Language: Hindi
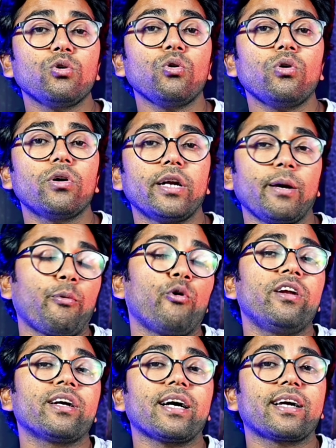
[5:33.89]
जो
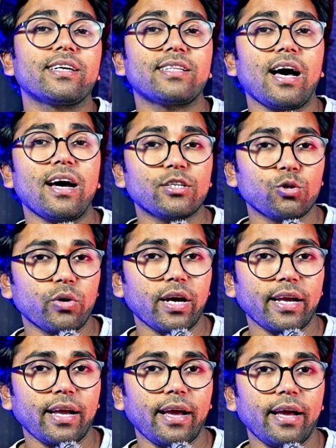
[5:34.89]
नेपोलियन का किरदार जोड़ा
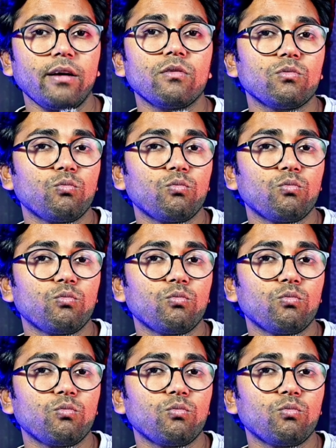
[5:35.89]
गया है